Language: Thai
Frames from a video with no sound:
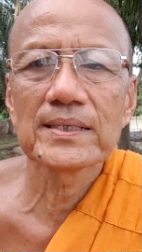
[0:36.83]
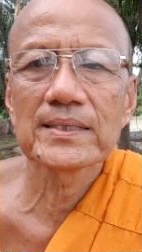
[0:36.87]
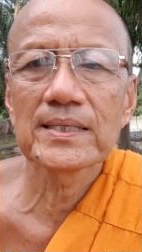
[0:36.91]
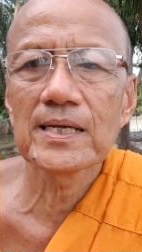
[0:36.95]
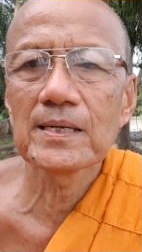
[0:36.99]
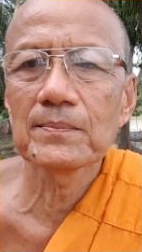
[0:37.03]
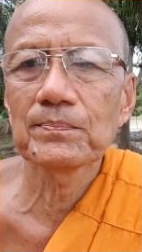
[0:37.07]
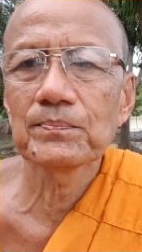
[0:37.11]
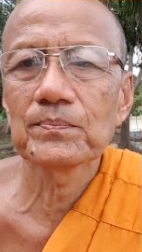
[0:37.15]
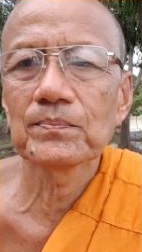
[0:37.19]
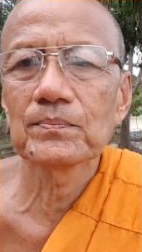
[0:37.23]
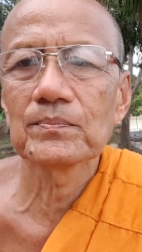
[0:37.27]

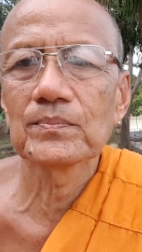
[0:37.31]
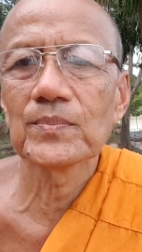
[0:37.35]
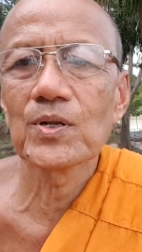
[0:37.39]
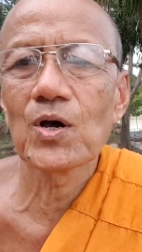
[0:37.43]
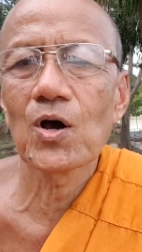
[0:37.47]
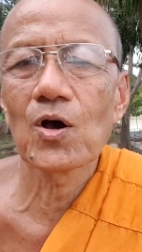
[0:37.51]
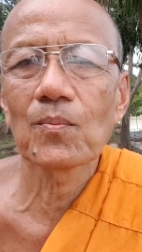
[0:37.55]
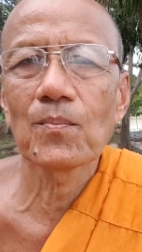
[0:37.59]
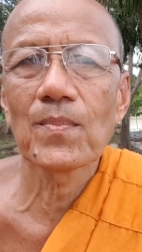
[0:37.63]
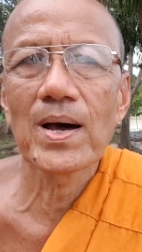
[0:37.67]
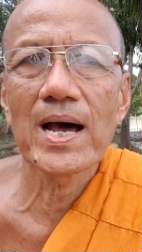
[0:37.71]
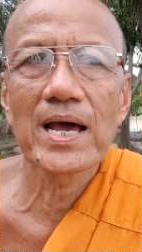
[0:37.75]
ทิพย์ด
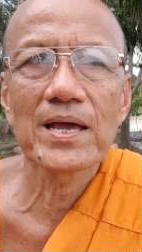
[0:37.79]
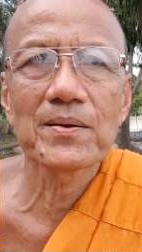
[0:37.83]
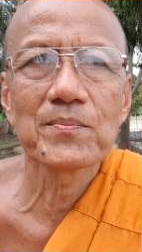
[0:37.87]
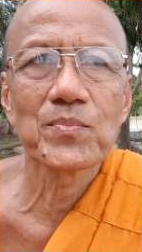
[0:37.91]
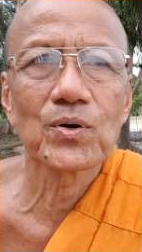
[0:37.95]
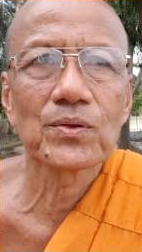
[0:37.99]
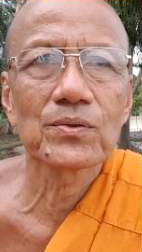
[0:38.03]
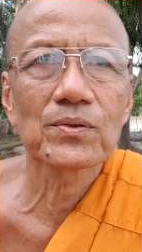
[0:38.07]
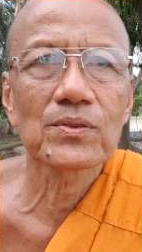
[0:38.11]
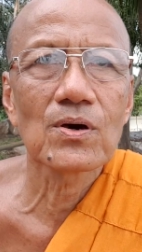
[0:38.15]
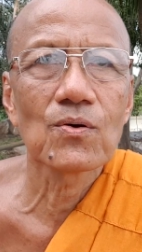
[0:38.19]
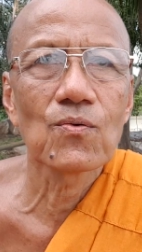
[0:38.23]
อกไม้บ
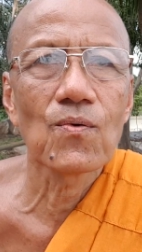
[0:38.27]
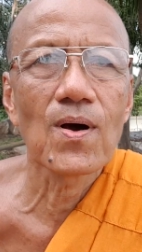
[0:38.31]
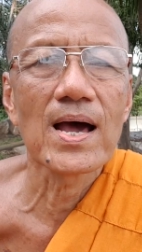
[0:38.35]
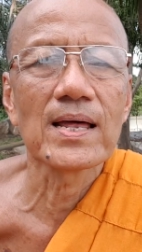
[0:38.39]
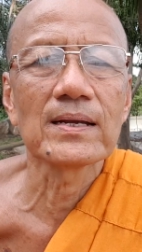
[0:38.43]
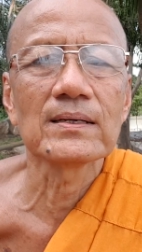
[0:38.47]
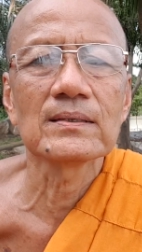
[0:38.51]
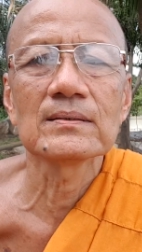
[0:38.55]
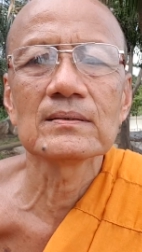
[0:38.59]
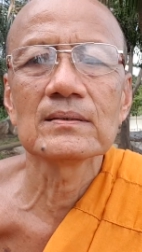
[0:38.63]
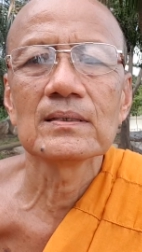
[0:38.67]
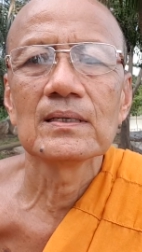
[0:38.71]
นสวร
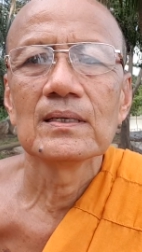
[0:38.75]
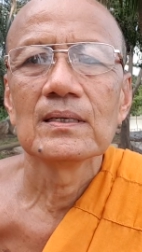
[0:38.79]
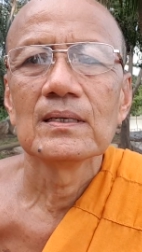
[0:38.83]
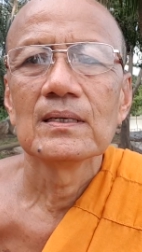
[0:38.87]
รค์